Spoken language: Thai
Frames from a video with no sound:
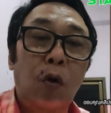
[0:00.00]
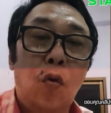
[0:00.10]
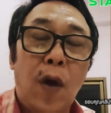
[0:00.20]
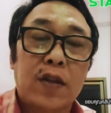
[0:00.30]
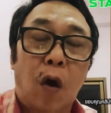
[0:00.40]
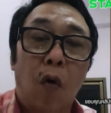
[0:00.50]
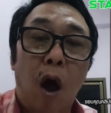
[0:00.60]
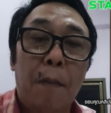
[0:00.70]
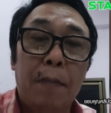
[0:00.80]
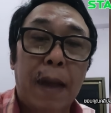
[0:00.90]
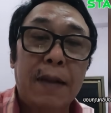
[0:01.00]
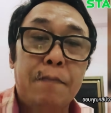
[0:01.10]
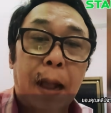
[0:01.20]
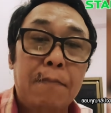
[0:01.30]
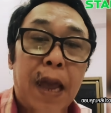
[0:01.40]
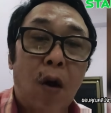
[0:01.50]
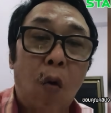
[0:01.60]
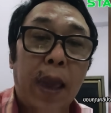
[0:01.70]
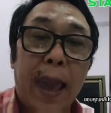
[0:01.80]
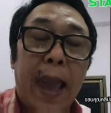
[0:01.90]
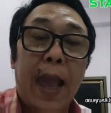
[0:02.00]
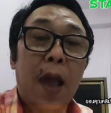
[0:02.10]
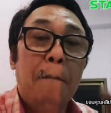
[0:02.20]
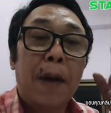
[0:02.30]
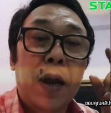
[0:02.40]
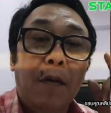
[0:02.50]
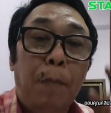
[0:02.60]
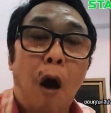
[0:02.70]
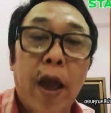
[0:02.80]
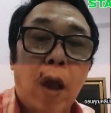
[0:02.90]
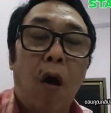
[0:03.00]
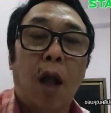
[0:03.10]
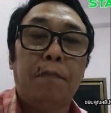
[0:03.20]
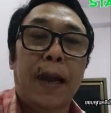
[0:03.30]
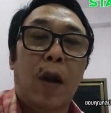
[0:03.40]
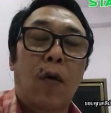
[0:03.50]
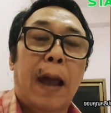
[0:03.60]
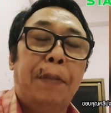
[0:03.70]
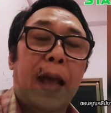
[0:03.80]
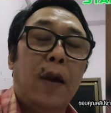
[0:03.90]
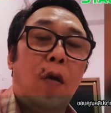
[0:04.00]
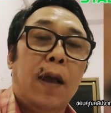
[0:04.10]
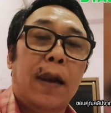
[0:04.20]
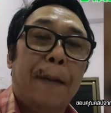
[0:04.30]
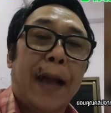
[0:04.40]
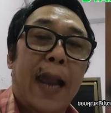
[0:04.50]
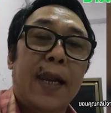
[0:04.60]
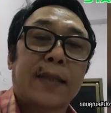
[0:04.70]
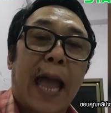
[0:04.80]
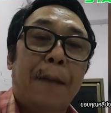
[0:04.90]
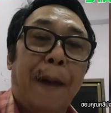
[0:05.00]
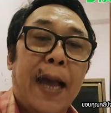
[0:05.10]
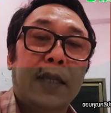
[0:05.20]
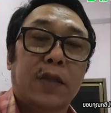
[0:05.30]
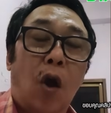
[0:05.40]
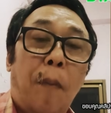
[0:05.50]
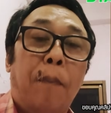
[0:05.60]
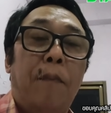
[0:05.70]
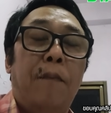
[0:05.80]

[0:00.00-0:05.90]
รู้ว่าสวมันไม่ มันไม่โอเค บอยคอรดไม่ลงรับลบรับการเลือกตั้งไปจบ